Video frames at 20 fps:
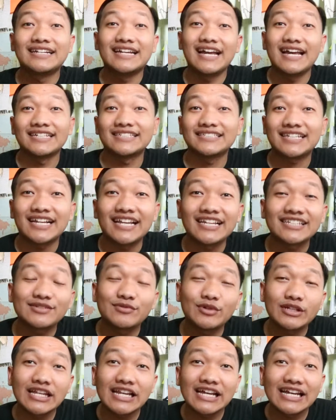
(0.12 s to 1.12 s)
Guys, kalian
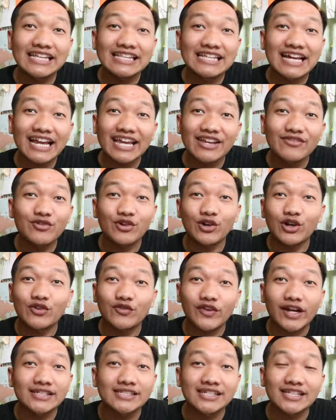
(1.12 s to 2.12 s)
semuanya lagi nyari info
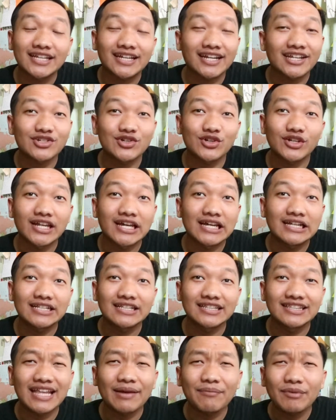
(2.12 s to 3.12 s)
konferensi
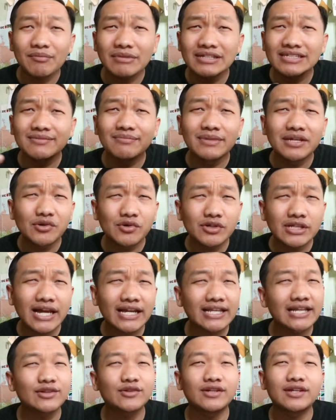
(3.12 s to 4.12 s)
internasional, tapi masih bingung
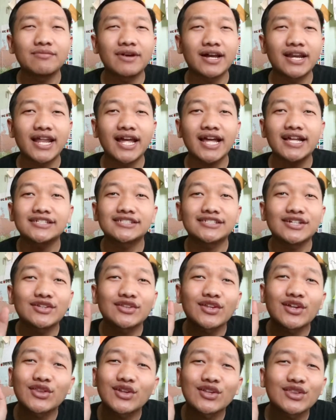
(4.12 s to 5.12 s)
nyarinya itu di mana,
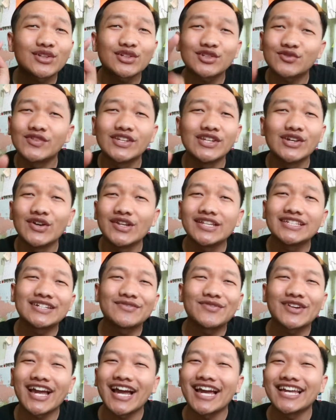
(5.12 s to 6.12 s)
so tonton terus video ini
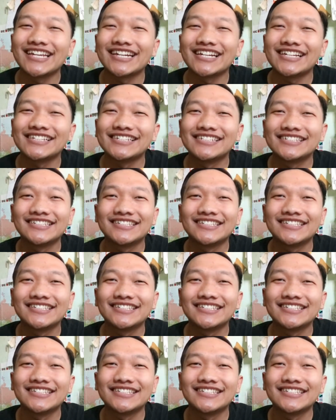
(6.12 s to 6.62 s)
sampai akhir.